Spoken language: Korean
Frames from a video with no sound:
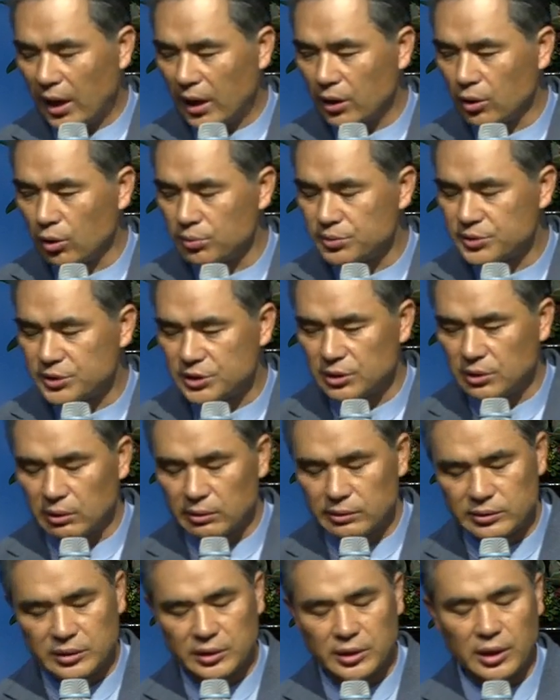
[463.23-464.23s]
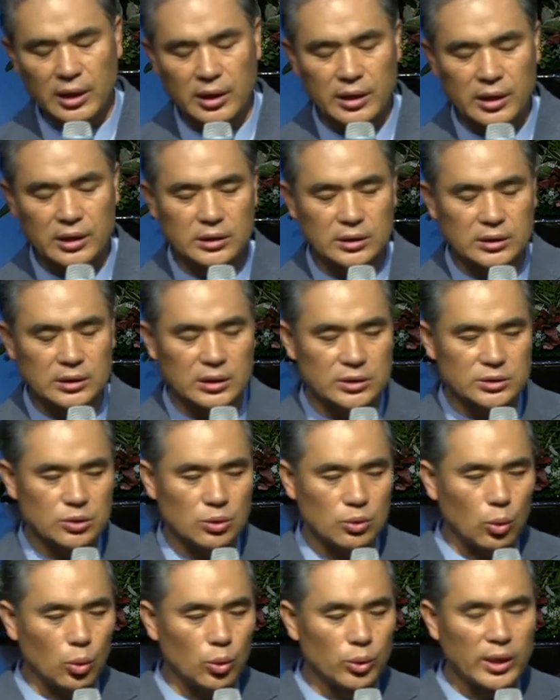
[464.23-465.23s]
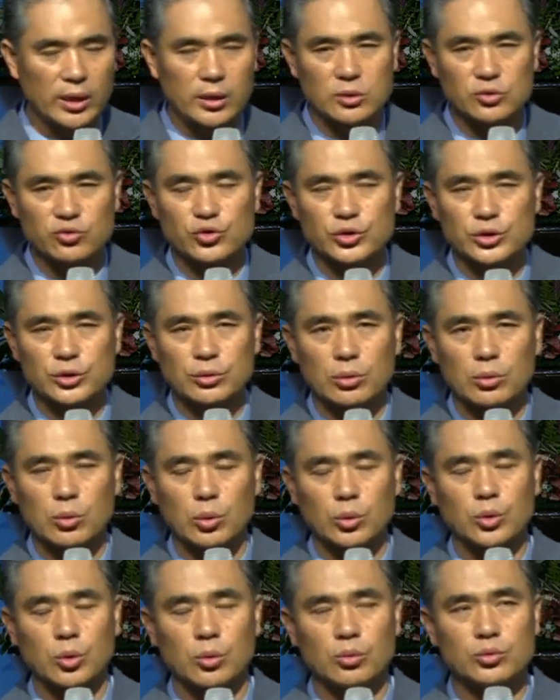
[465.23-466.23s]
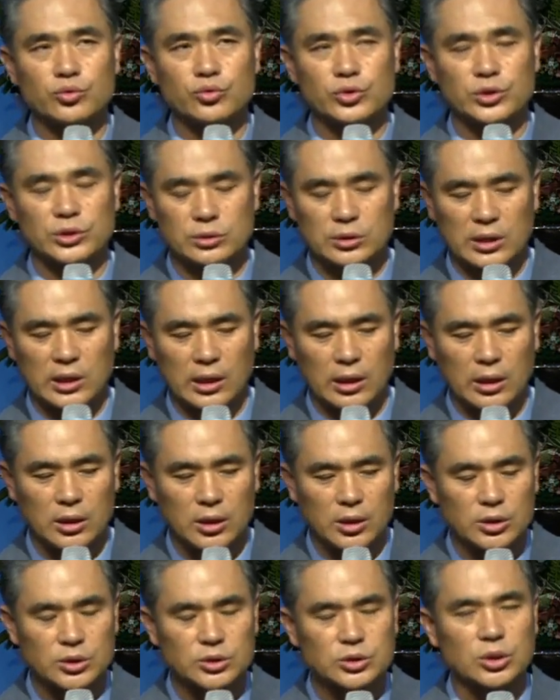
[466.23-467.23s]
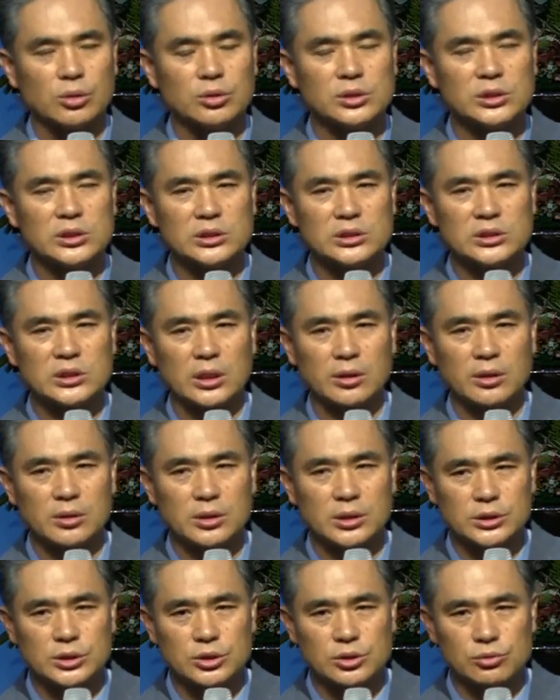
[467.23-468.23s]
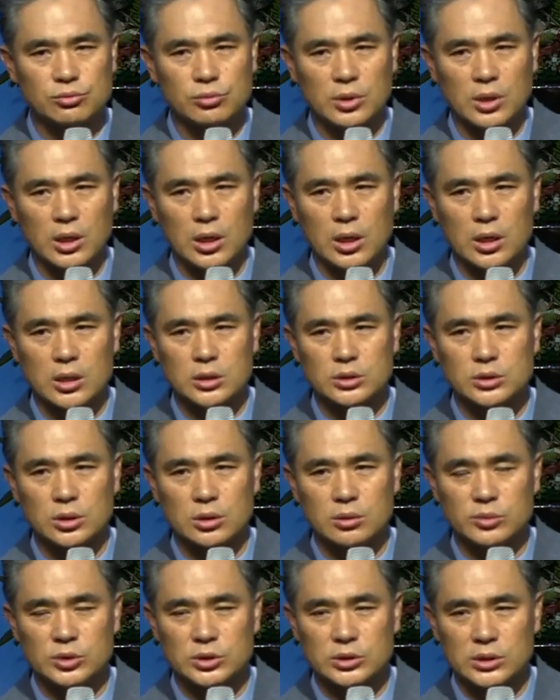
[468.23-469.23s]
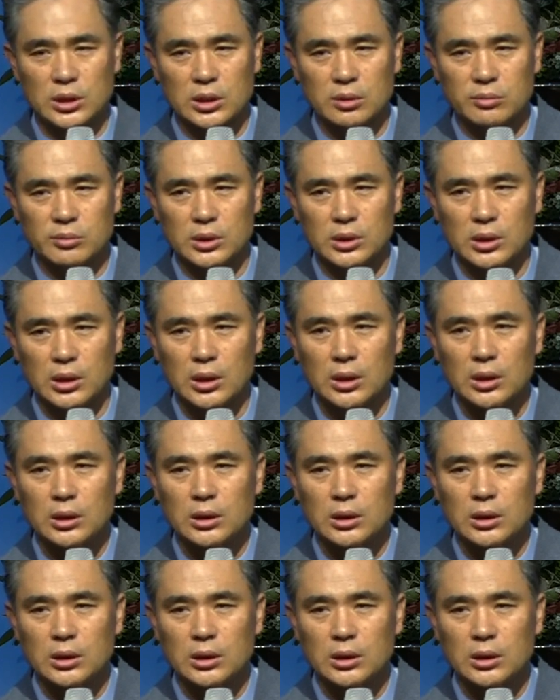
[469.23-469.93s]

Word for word: 악 없이 어떻게 하나님께서 고난을 주시고 고통을 주시는가 정신 차려 이 친구야 이 젊은 사람이